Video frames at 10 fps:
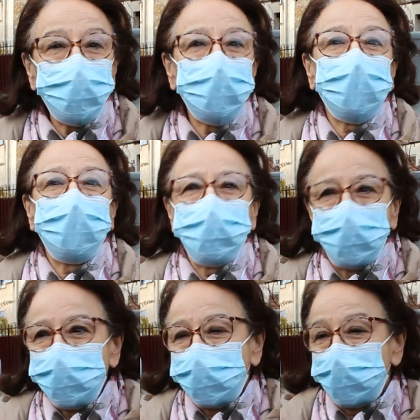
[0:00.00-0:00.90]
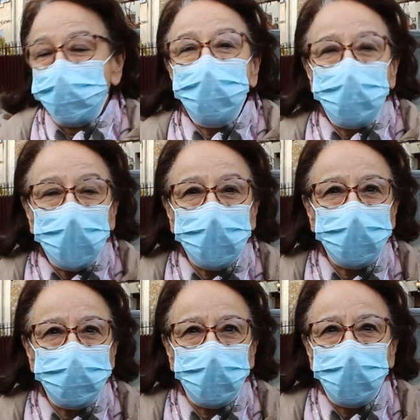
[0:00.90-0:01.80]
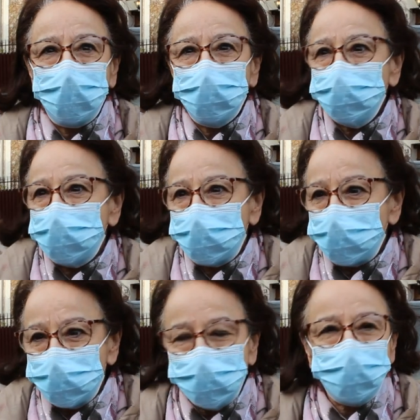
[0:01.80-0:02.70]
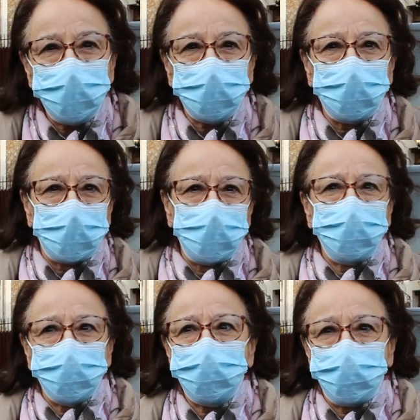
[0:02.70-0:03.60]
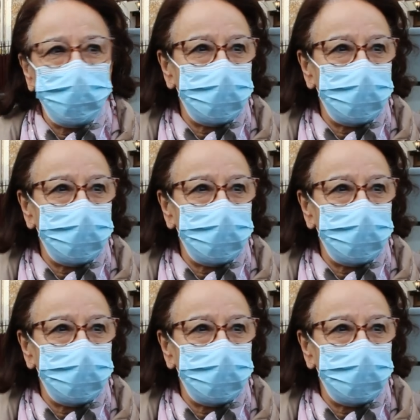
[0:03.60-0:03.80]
voudrais vivre nulle part ailleurs, je, suis tranquille, je suis